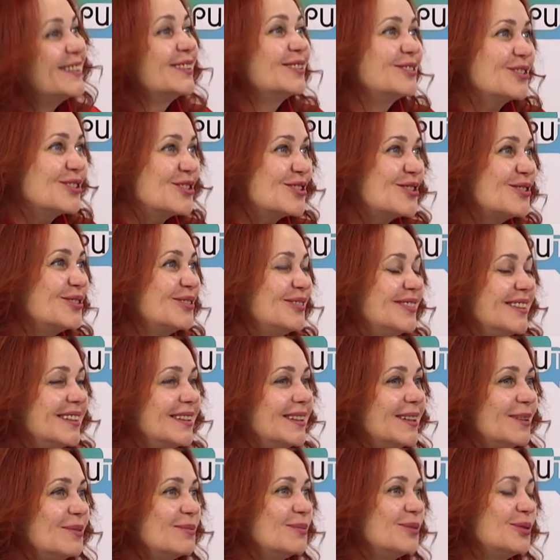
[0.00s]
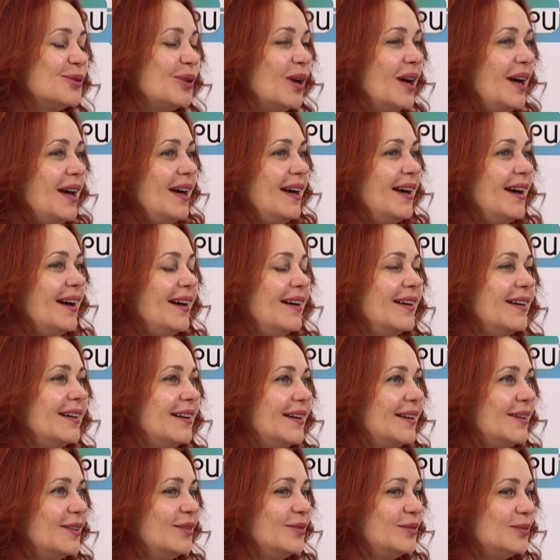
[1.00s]
те, кто шьют на дому,
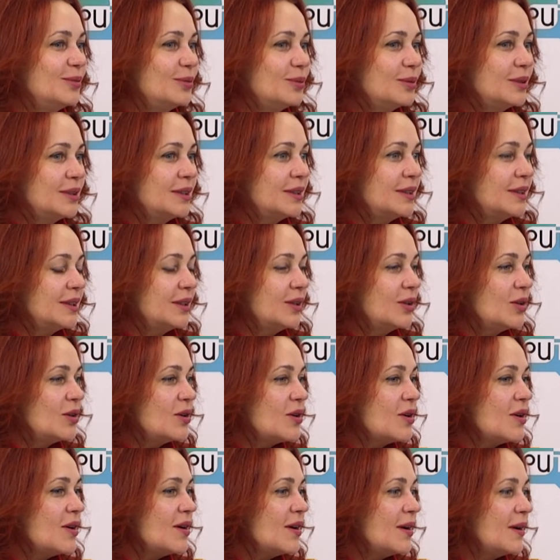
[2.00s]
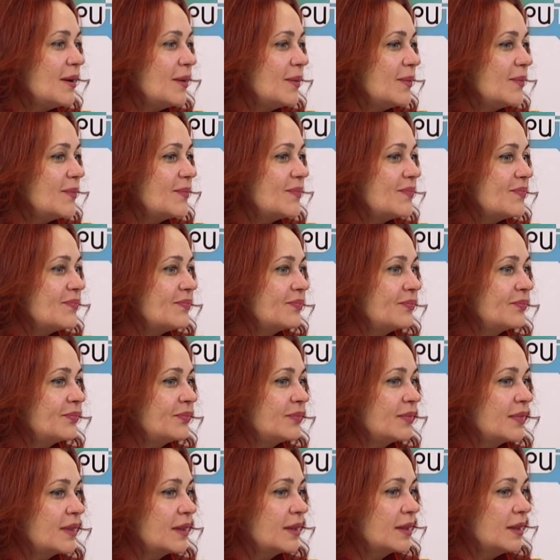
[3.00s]
вот, но
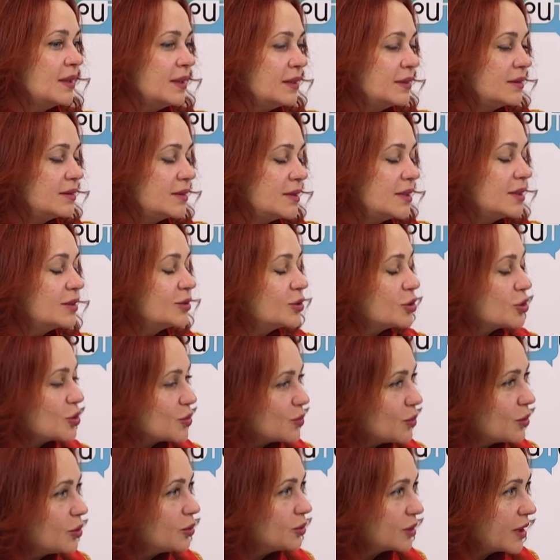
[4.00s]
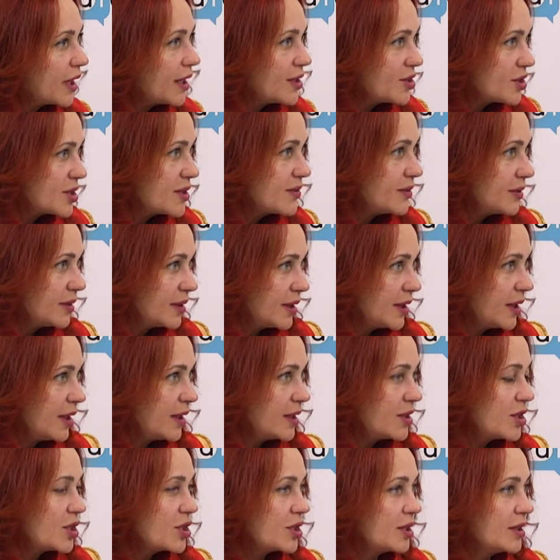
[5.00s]
те, кто смогут качественно их
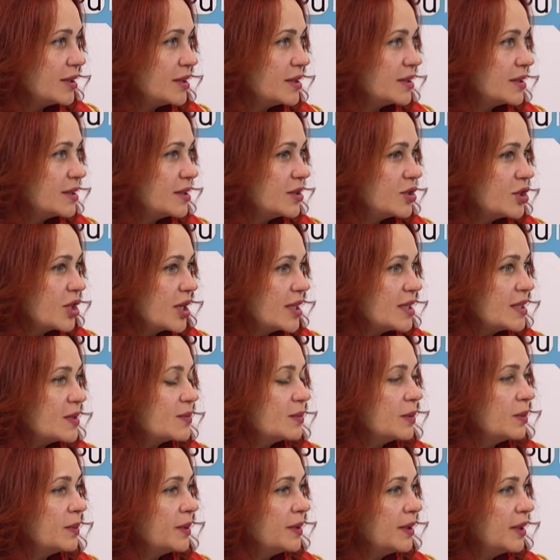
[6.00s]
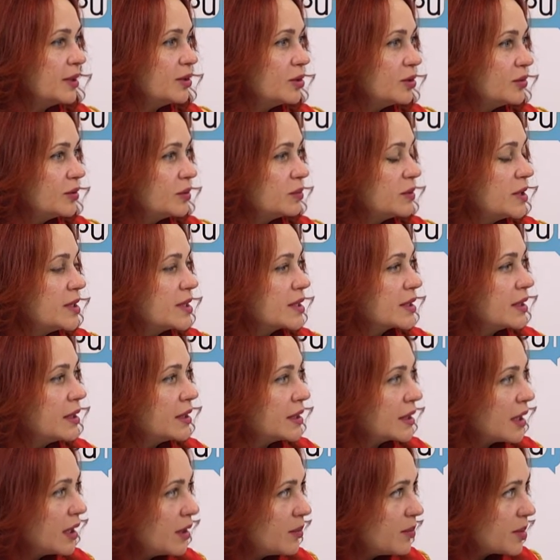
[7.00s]
отшить. Сейчас мы подготовим
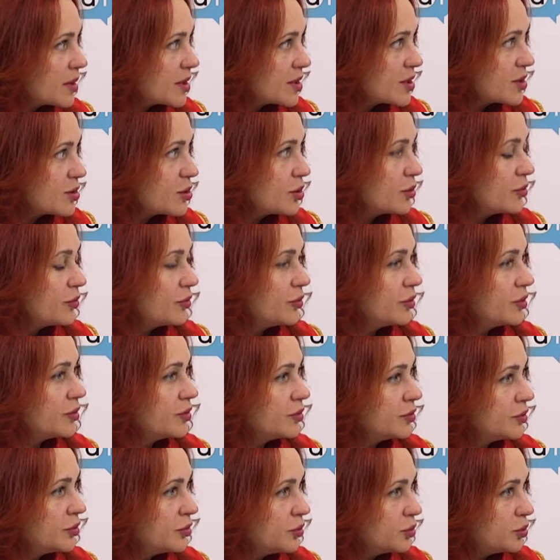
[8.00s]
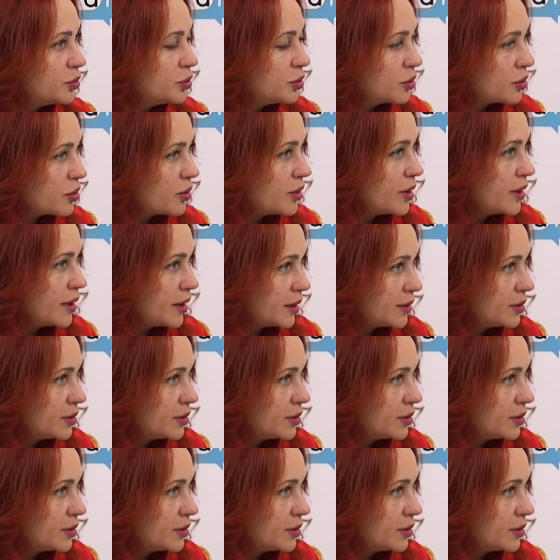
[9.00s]
несколько образцов в двух кроях,